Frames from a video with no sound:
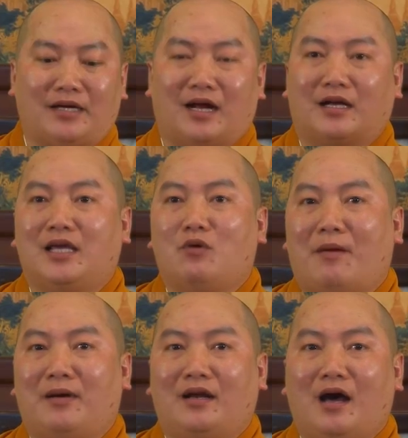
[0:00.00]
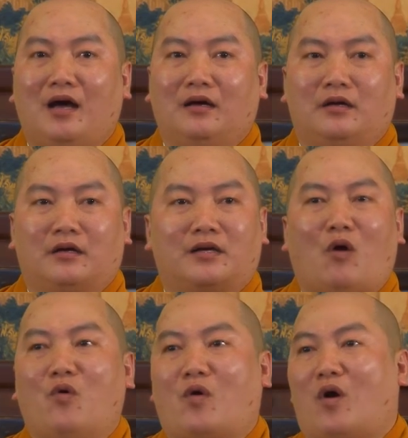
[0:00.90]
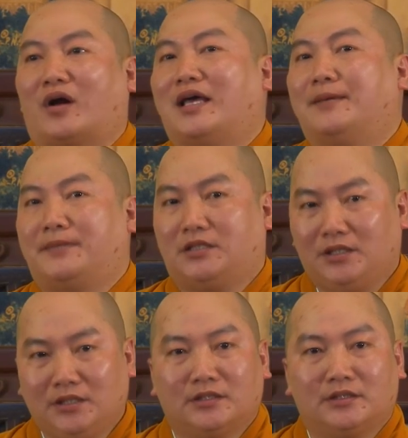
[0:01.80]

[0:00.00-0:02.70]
Thì khi qua bên đó đâu còn kịp nữa,